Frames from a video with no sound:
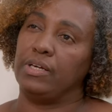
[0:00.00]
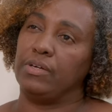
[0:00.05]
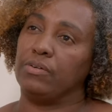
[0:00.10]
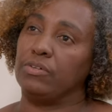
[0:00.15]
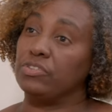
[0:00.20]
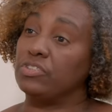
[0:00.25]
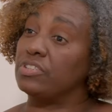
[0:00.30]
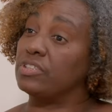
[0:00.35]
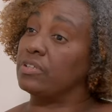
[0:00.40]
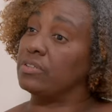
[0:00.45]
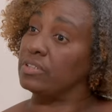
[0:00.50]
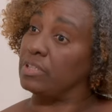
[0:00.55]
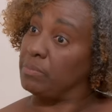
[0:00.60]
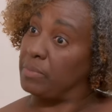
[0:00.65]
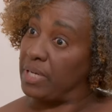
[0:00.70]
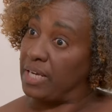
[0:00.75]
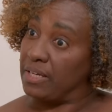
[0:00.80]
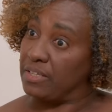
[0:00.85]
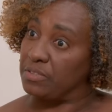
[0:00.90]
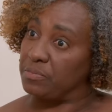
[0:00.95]
onde estão
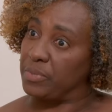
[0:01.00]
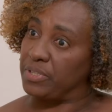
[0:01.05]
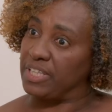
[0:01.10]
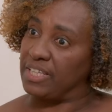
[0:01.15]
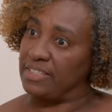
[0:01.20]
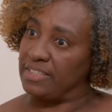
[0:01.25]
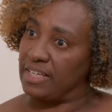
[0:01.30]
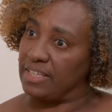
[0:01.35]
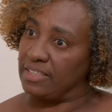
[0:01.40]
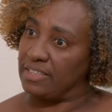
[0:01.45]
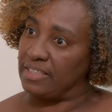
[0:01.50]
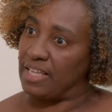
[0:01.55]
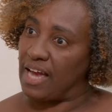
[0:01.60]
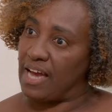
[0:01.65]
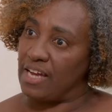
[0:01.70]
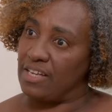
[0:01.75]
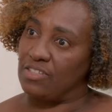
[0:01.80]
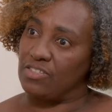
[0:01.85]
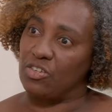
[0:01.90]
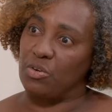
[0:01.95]
também as
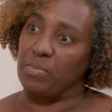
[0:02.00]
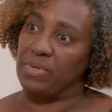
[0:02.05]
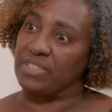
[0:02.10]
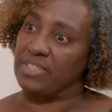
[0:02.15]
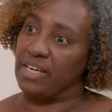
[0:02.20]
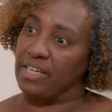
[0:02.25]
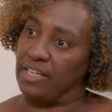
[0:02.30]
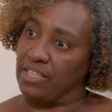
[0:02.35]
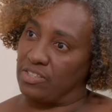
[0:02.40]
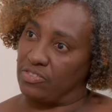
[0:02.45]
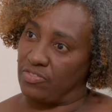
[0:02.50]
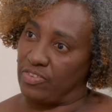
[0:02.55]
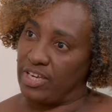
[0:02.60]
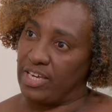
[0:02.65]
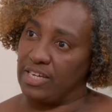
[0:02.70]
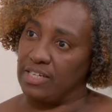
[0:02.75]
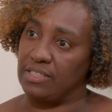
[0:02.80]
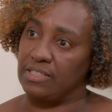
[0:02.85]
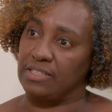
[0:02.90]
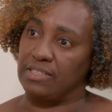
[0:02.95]
potencialidades, como as áreas
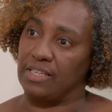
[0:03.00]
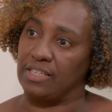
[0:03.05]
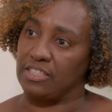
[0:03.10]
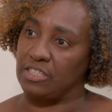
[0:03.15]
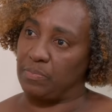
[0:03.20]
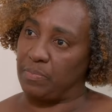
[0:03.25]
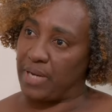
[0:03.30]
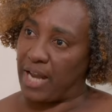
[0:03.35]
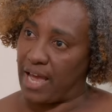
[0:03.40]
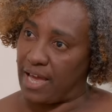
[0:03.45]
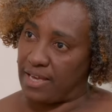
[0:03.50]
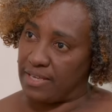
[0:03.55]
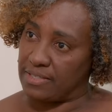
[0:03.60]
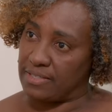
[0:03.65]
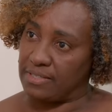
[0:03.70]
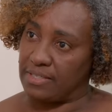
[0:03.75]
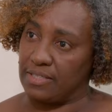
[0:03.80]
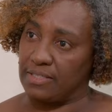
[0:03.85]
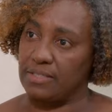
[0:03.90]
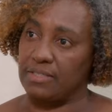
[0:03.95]
verdes, as
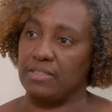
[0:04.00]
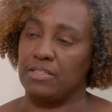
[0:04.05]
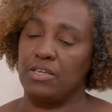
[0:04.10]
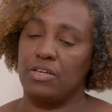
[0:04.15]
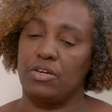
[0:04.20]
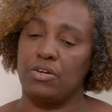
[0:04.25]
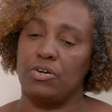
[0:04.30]
praças,